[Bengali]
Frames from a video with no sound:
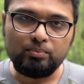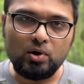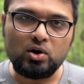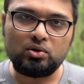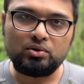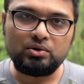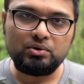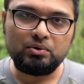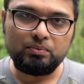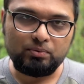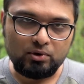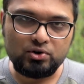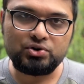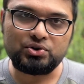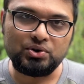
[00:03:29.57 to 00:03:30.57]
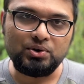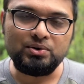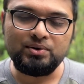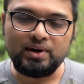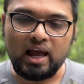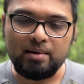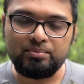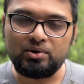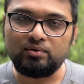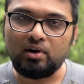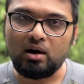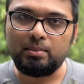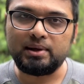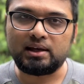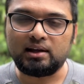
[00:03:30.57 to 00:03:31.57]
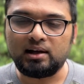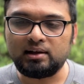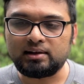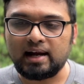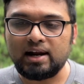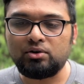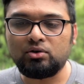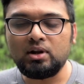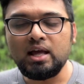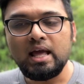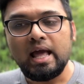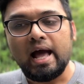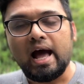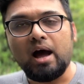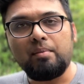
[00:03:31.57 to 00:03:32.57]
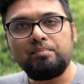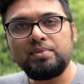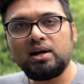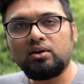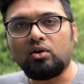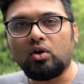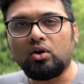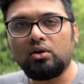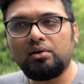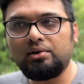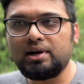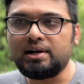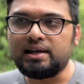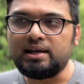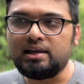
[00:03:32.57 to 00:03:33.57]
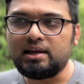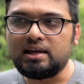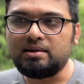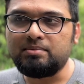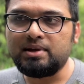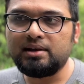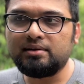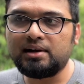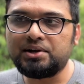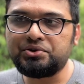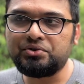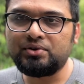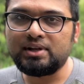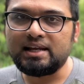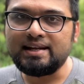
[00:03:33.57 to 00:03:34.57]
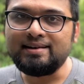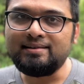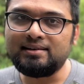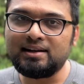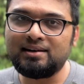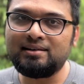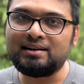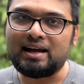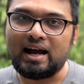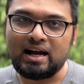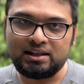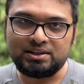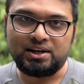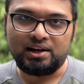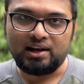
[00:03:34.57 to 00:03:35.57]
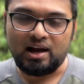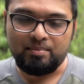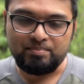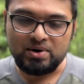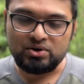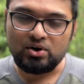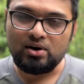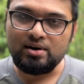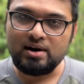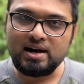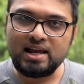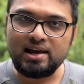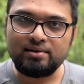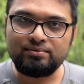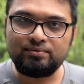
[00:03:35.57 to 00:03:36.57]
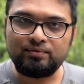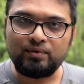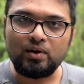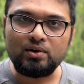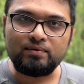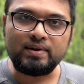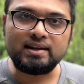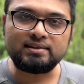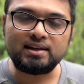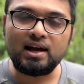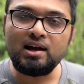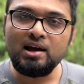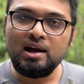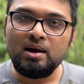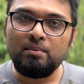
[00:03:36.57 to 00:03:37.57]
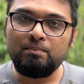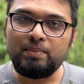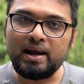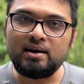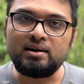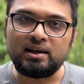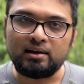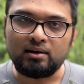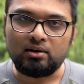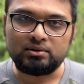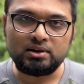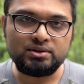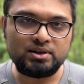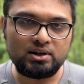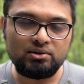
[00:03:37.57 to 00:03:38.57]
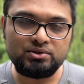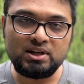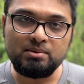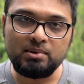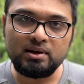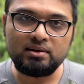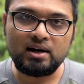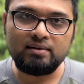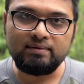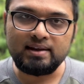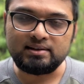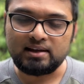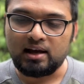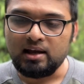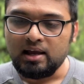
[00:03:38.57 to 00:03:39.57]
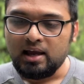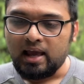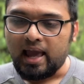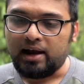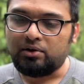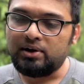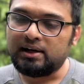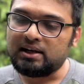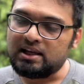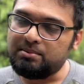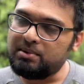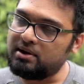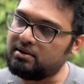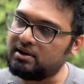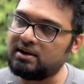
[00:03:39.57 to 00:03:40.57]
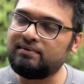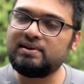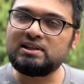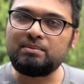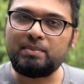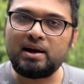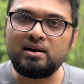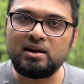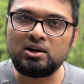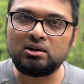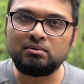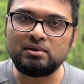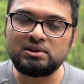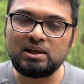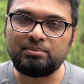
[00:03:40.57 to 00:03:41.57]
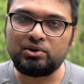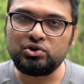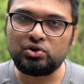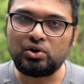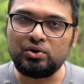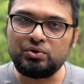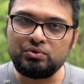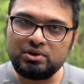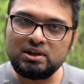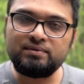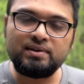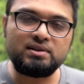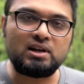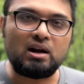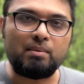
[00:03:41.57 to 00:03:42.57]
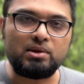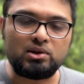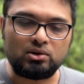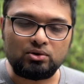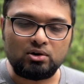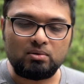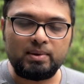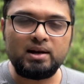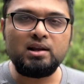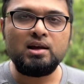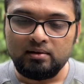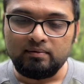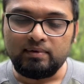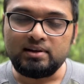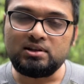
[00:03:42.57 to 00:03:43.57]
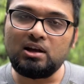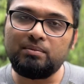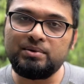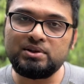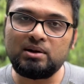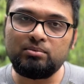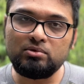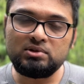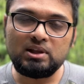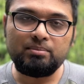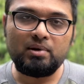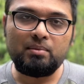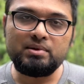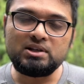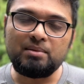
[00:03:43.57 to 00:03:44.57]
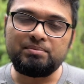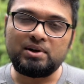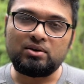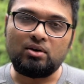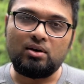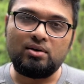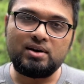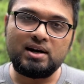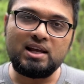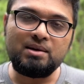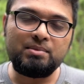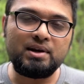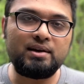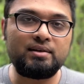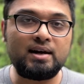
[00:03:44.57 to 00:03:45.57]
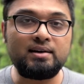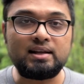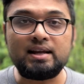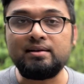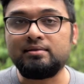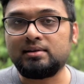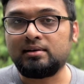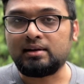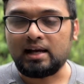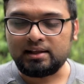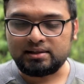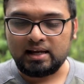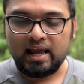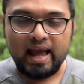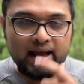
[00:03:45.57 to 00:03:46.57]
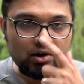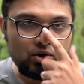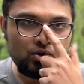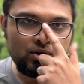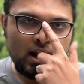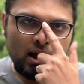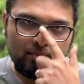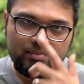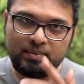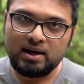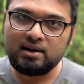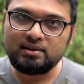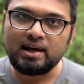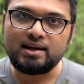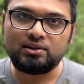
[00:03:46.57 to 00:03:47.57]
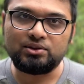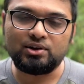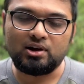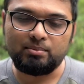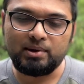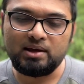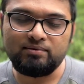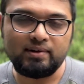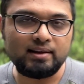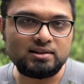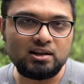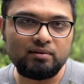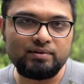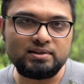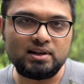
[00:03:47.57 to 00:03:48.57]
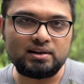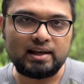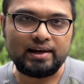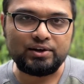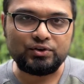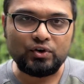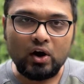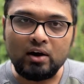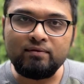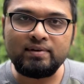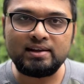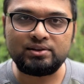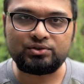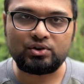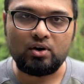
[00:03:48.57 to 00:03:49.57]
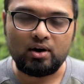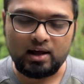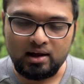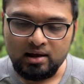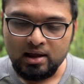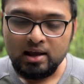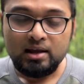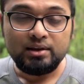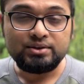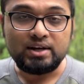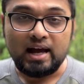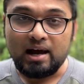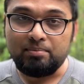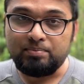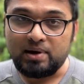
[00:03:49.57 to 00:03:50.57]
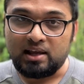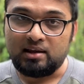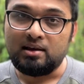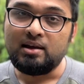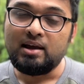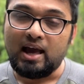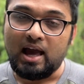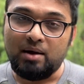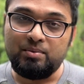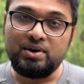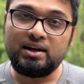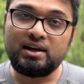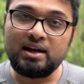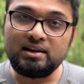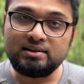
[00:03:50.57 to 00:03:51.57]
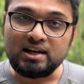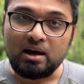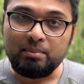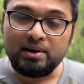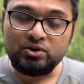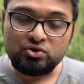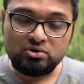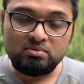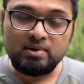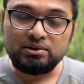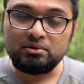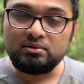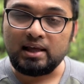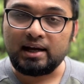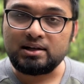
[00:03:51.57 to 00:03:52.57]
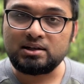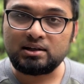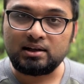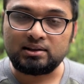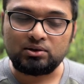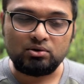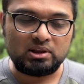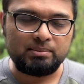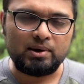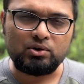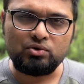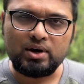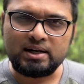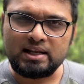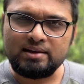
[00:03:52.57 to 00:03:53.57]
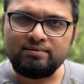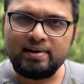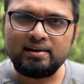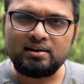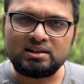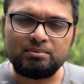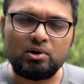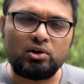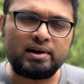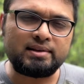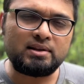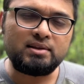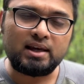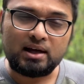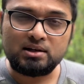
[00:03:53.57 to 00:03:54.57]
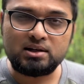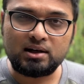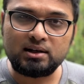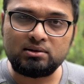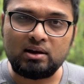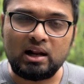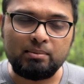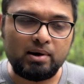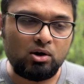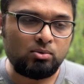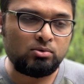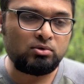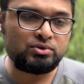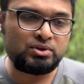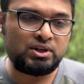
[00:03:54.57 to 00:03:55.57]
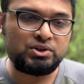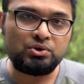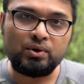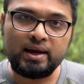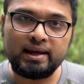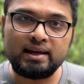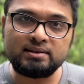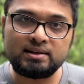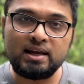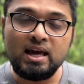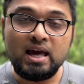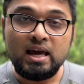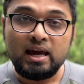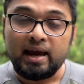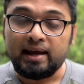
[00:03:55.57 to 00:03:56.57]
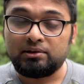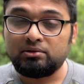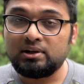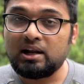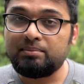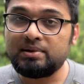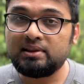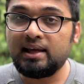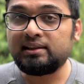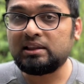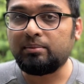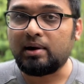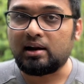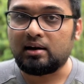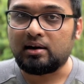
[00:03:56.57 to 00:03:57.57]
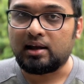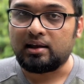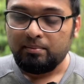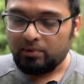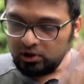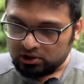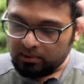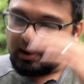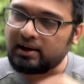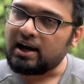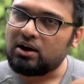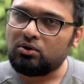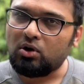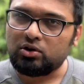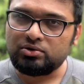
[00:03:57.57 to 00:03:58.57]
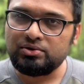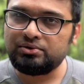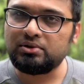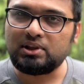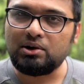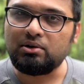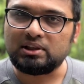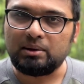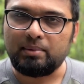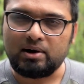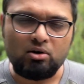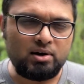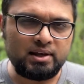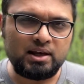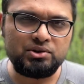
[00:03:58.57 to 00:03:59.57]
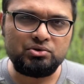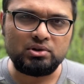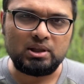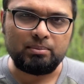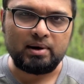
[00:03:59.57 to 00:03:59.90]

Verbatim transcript: বড় প্রশ্ন অ্যাপ্রুভ হবে কিনা কারণ আপনার অলরেডি ইমিগ্রেশন ইন্টেন্ট আছে আপনার অলরেডি এফ ফোর ভিসা পেন্ডিং অর্থাৎ সেটা হচ্ছে ইমিগ্রেন্ট ভিসা এখন একটা ইমিগ্রেন্ট ভিসা পেন্ডিং অবস্থা আপনি যখন ট্যুরিস্ট ভিসার আবেদন করবেন ভিসা অফিসার বুঝতে পারবে যে আপনার অলরেডি ইমিগ্রেন্ট ইন্টেন্ট আছে এখন আপনার দায়িত্ব হবে ভিসা অফিসারকে কনভিন্স করা যে আপনি আমেরিকায় যাবেন শুধুমাত্র দেখা সাক্ষাৎ করতে বা কোনো একটা ইভেন্ট আছে বা অনেকদিন দেখা সাক্ষাৎ হয় না বা অমুক জিনিস হয়ে গেছে এতদিন আপনি দেখতে পারেন নাই অথবা কারো অসুস্থতা হতে পারে অনেক কিছু হতে